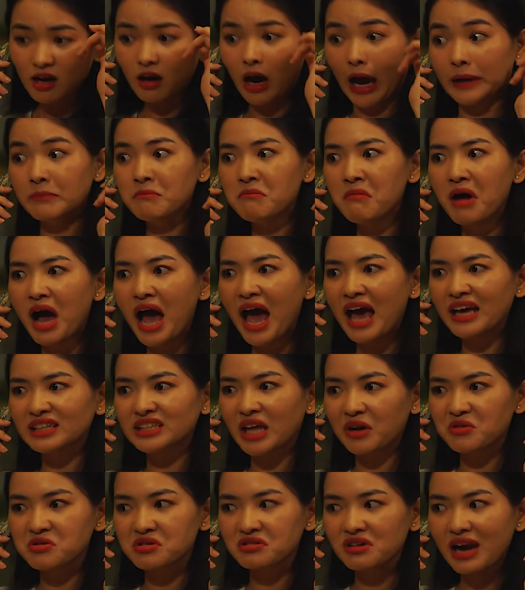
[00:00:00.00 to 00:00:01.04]
Anh mê
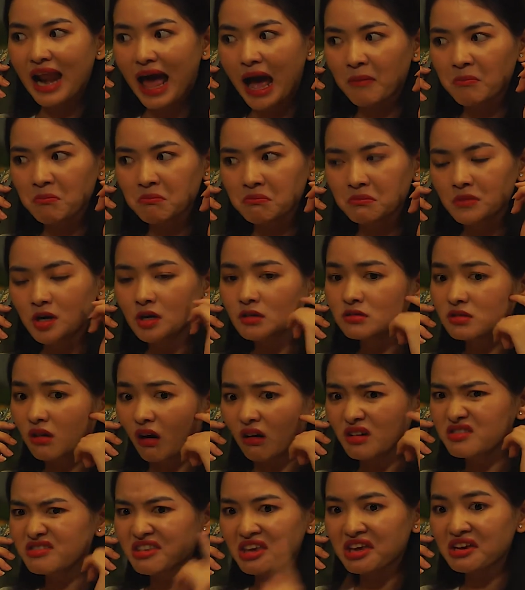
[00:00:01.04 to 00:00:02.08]
tao dữ lắm Trời
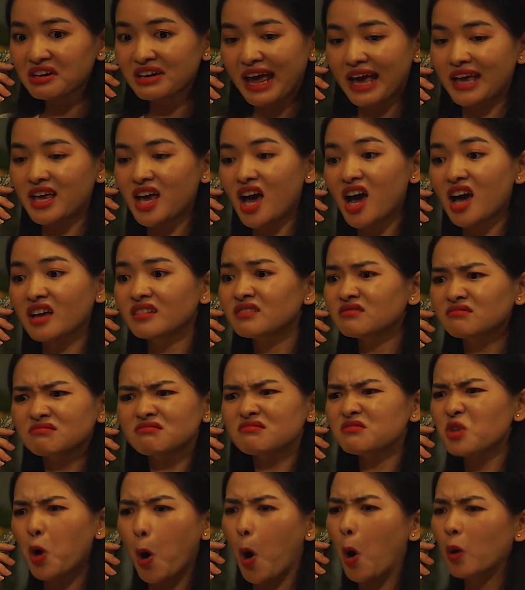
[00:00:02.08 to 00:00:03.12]
ơi, chuyến này ha
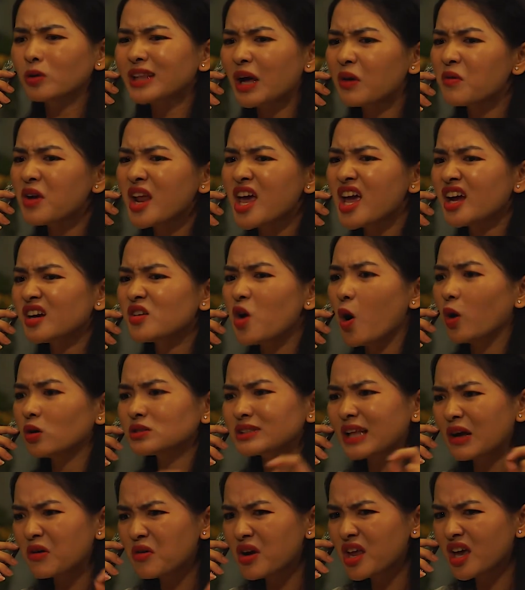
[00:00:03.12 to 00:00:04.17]
đổ tao liền đổ
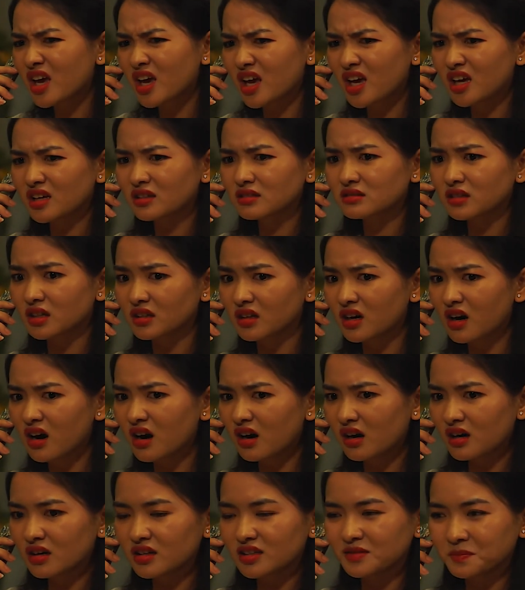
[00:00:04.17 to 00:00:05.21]
tao liền trời
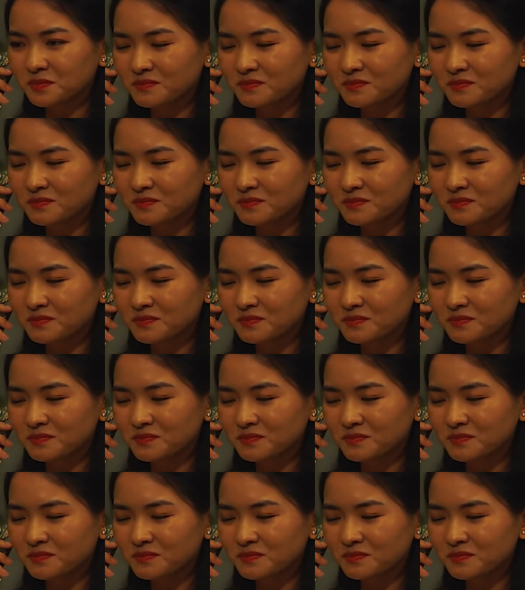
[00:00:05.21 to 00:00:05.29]
ơi